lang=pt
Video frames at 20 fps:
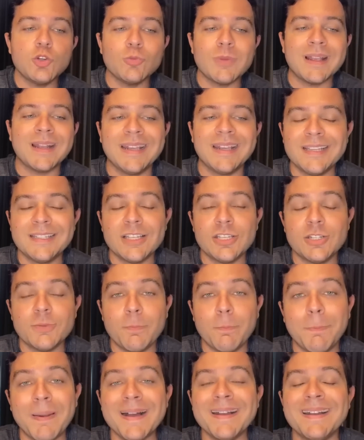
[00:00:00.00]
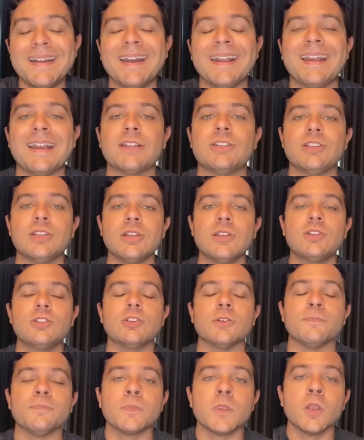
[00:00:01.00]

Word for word: uma crise de pancreatite,